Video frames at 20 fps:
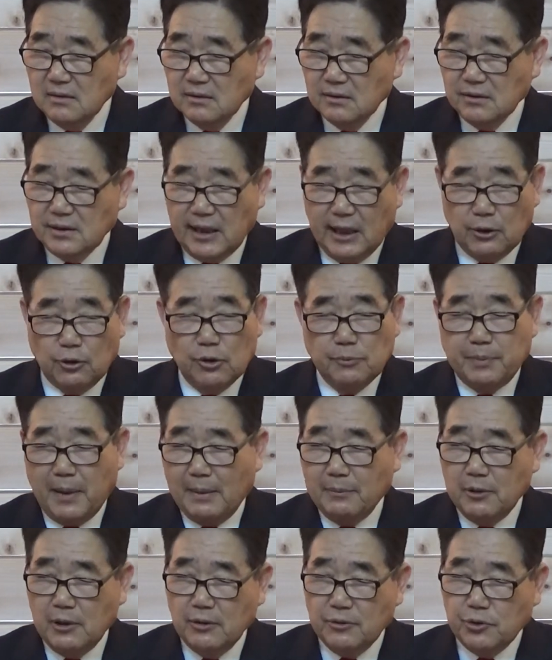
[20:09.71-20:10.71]
저 새로운
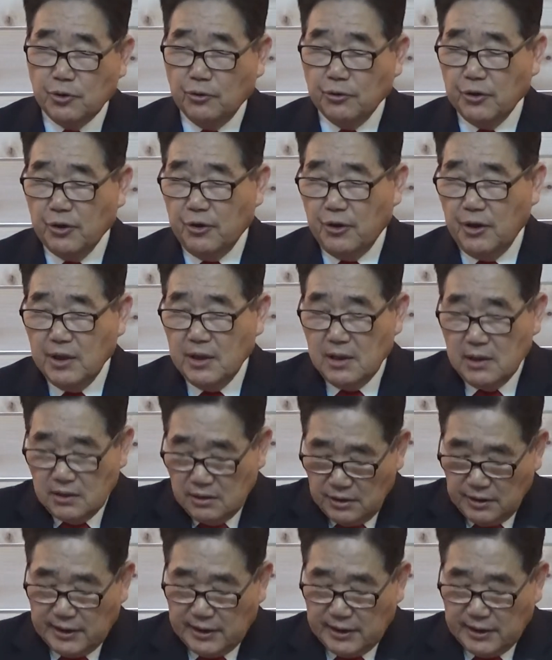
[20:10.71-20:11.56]
바빌론 종교 저